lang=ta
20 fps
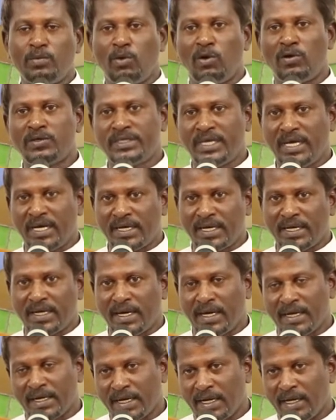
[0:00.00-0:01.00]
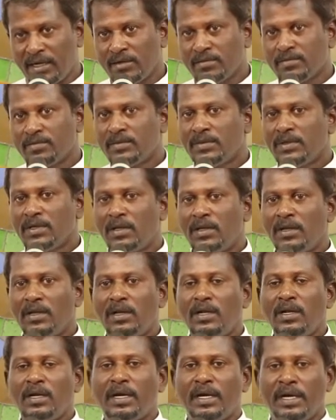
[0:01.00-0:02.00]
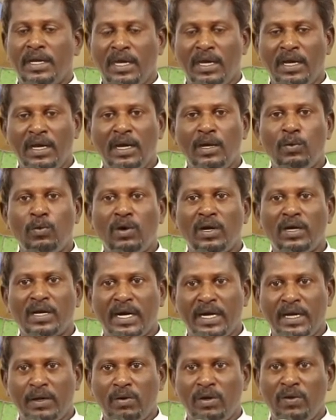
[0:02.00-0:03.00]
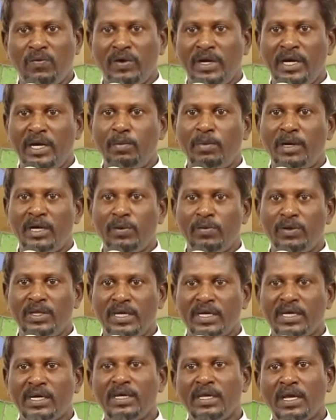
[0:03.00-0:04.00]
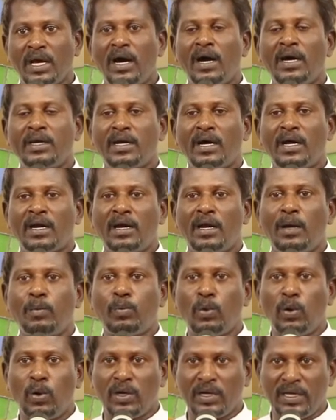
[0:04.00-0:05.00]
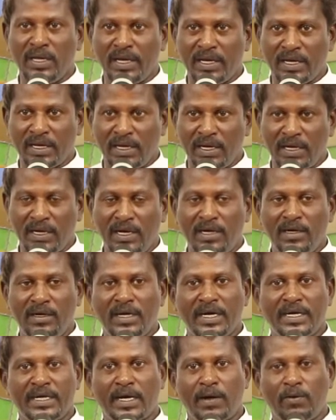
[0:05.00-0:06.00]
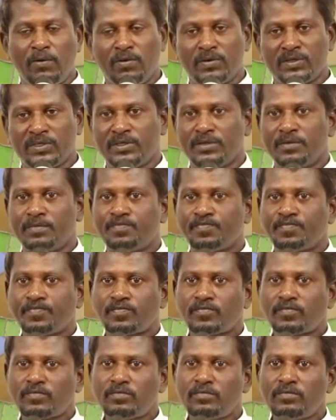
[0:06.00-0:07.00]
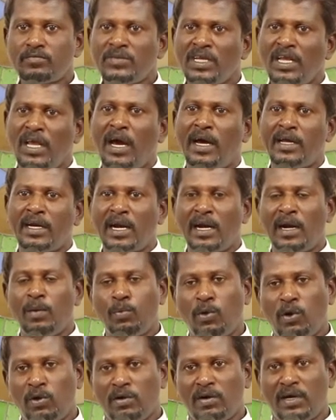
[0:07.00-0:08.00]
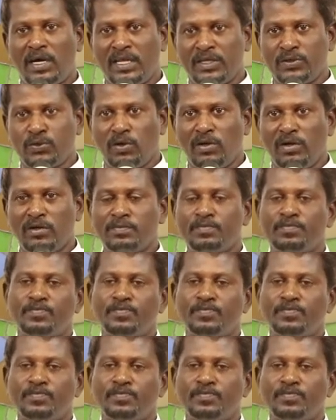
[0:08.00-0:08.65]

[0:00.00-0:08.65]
மோசைக்கிட்ட கேட்குறாரு நீங்கள் உங்கள் கடவுளை வழிபடுவதற்கு யார் யாரெல்லாம் போக இருக்கிறீர்கள் எட்டாவது வசனம் யார் யாரெல்லாம் போகணும் அதை சொல்லு